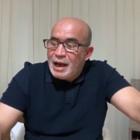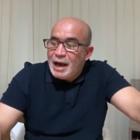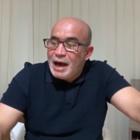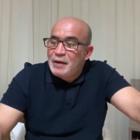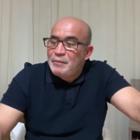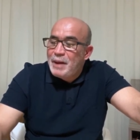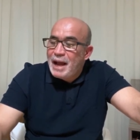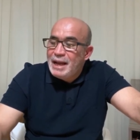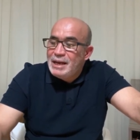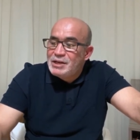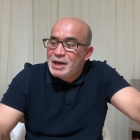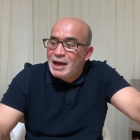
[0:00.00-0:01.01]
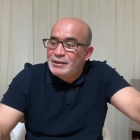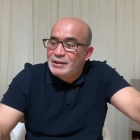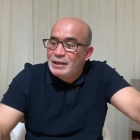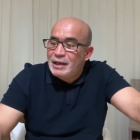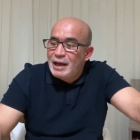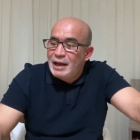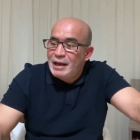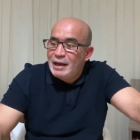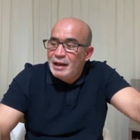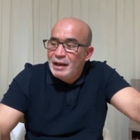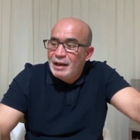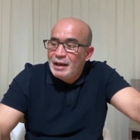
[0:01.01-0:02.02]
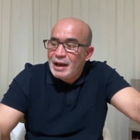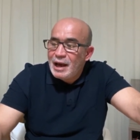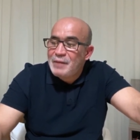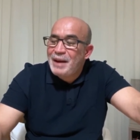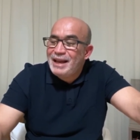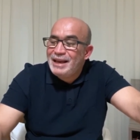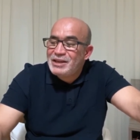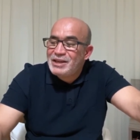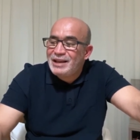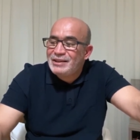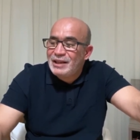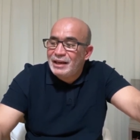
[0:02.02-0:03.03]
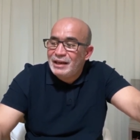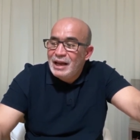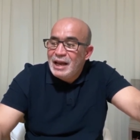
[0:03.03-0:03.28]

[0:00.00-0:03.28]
40 شخصية 40 شخصا